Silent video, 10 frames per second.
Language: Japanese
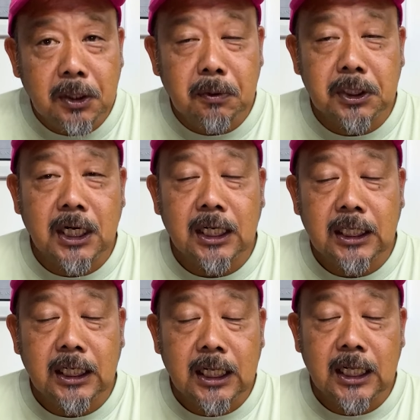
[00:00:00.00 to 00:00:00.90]
に持ち帰っ
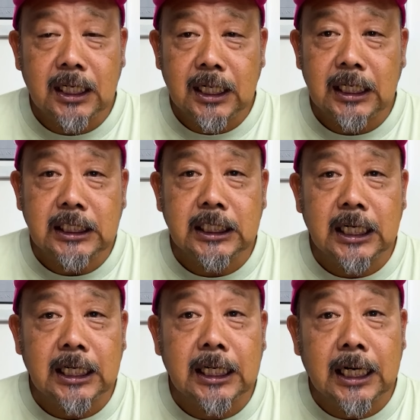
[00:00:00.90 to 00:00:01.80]
ていただいたらいいんじゃ
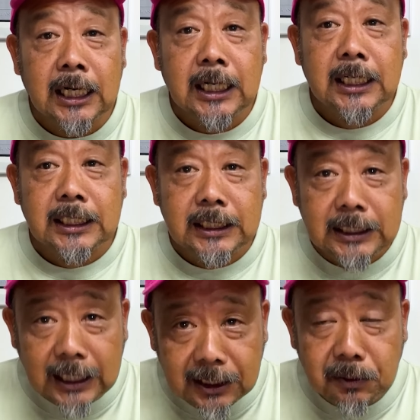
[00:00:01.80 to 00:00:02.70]
ないか
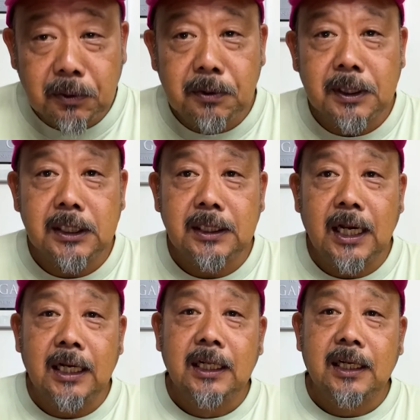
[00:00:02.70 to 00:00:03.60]
なと思いますん
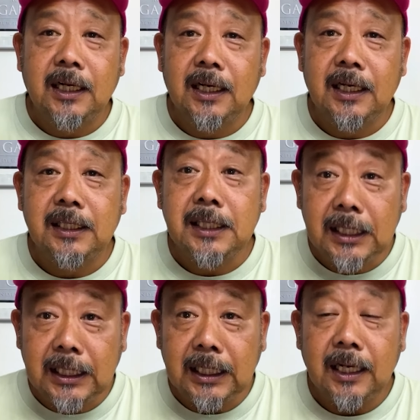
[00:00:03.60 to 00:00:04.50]
で、えー、ぜ
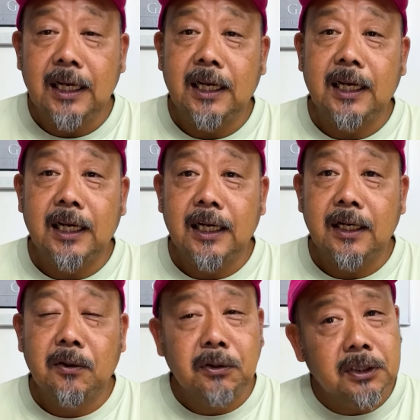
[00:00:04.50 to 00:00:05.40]
ひ、えー、
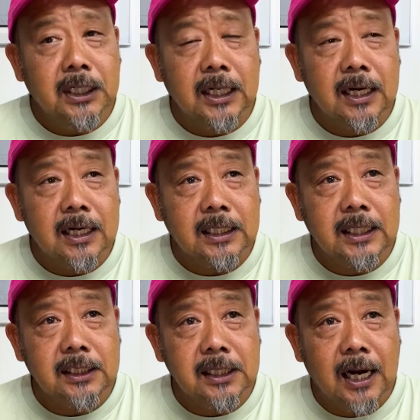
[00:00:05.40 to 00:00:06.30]
今年はなんか季
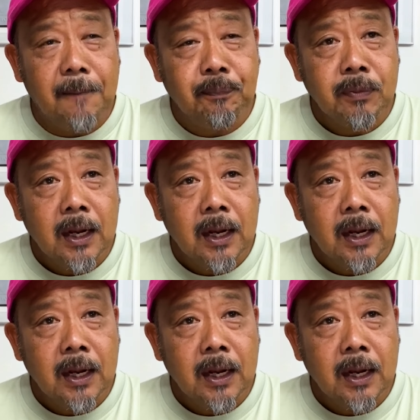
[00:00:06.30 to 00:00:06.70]
節が